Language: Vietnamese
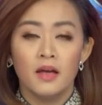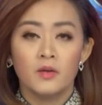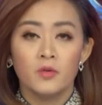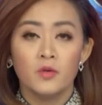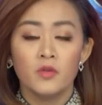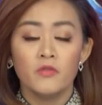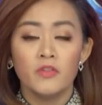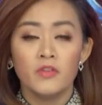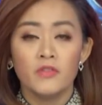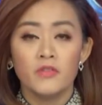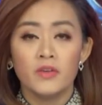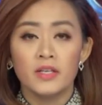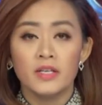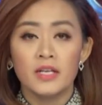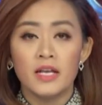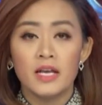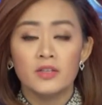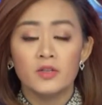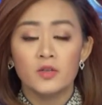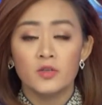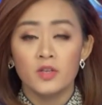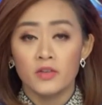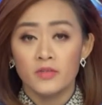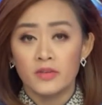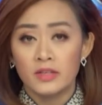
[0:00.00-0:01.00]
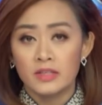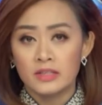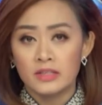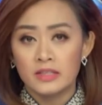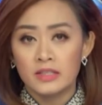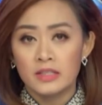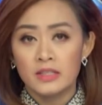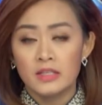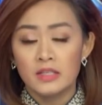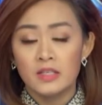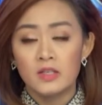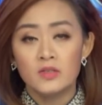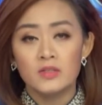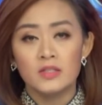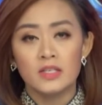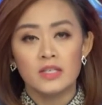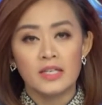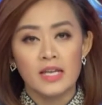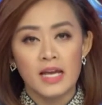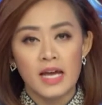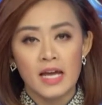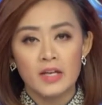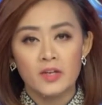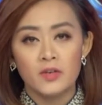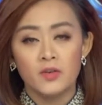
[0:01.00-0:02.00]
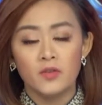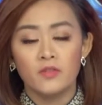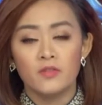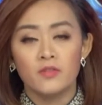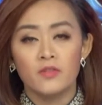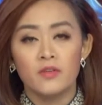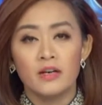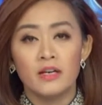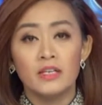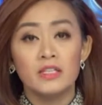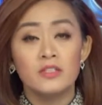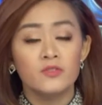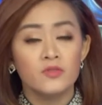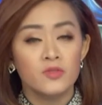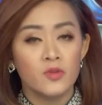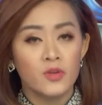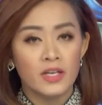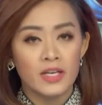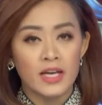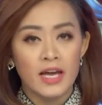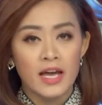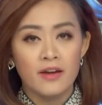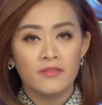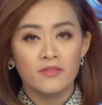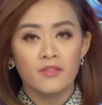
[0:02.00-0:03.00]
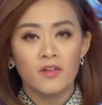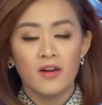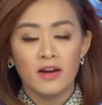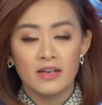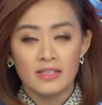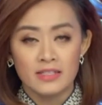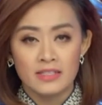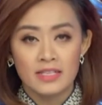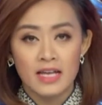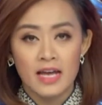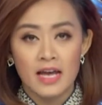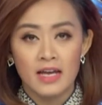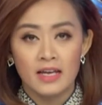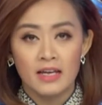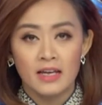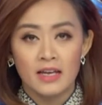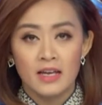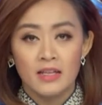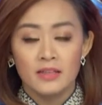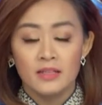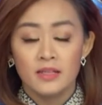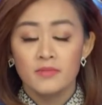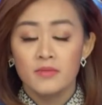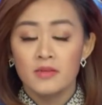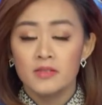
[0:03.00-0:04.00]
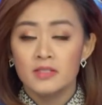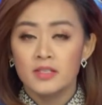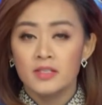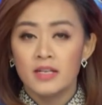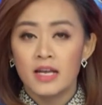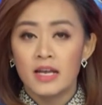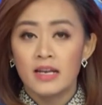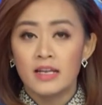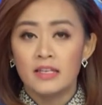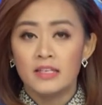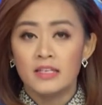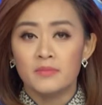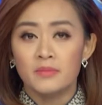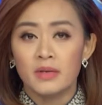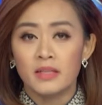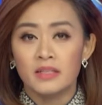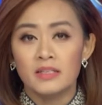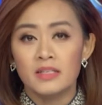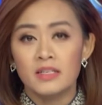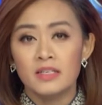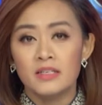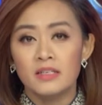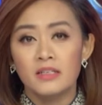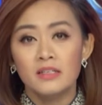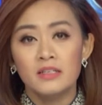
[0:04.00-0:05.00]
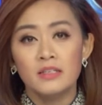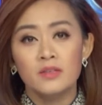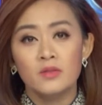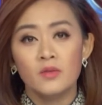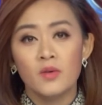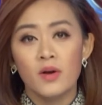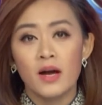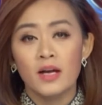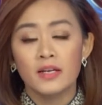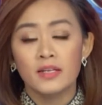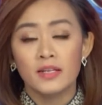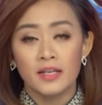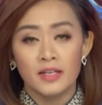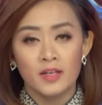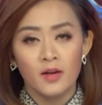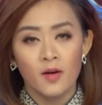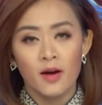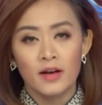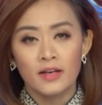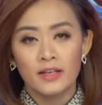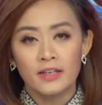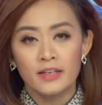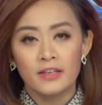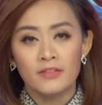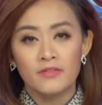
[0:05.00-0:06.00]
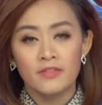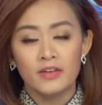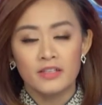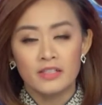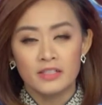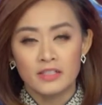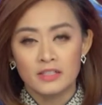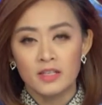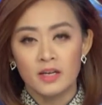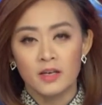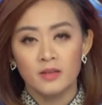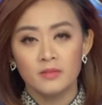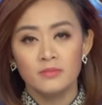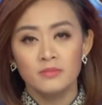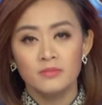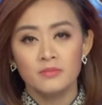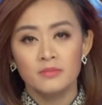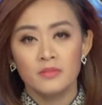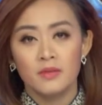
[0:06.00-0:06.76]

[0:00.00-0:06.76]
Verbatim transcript: Quý vị vẫn đang theo dõi phần tin News at Night cùng với Duy Khang và Hoài Sa. Tiếp theo sau đây là những bản tin có liên quan đến Hoa Kỳ và đời sống.